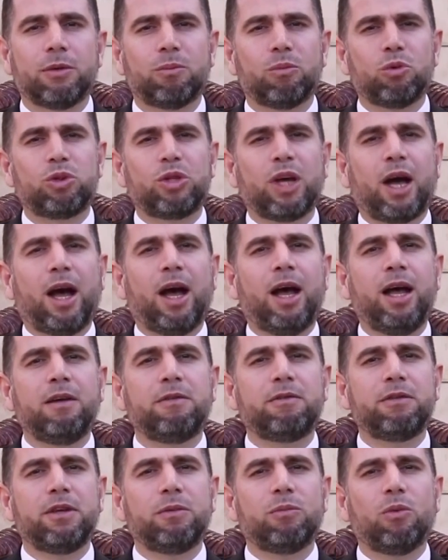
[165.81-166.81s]

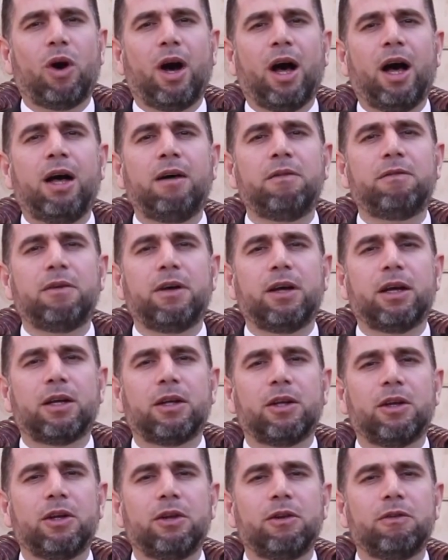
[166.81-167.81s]
متعافي معافى
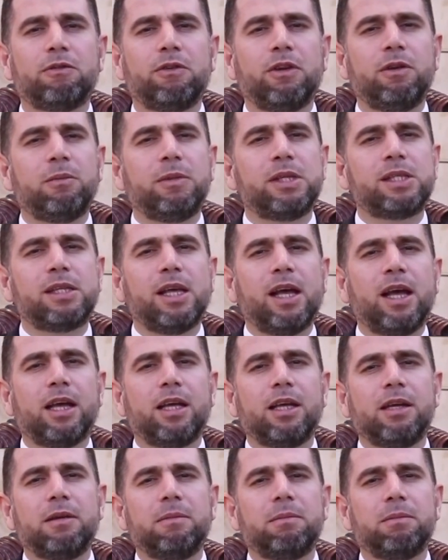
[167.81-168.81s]
في
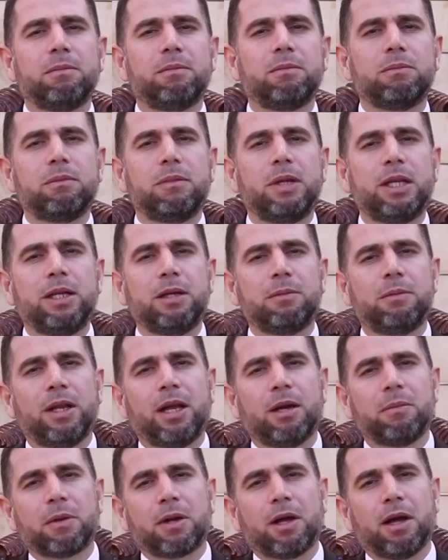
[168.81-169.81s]
المساء مليء
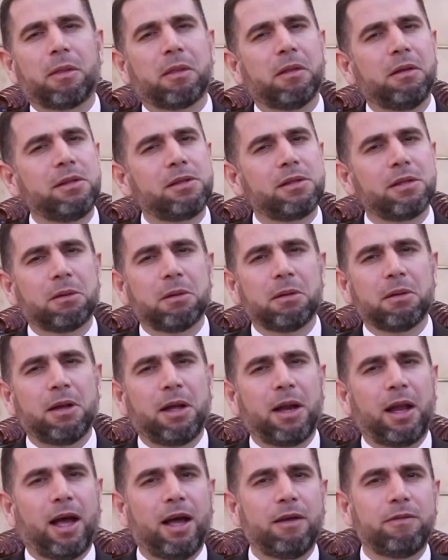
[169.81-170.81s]
بالأمراض نسأل الله
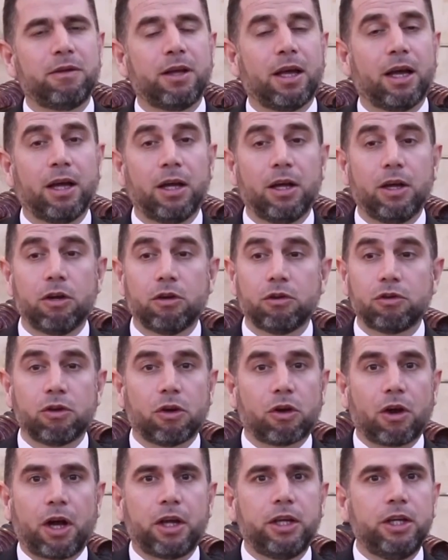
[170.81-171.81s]
العافية
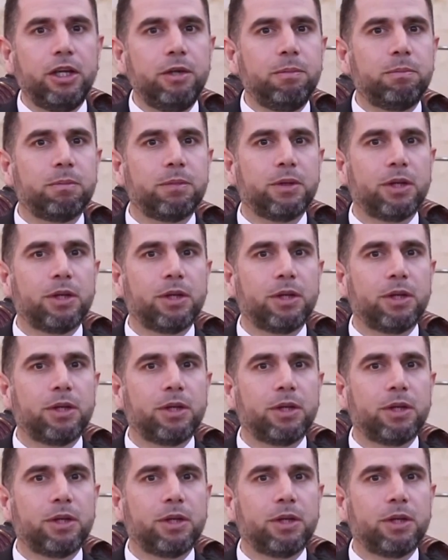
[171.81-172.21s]
رهيب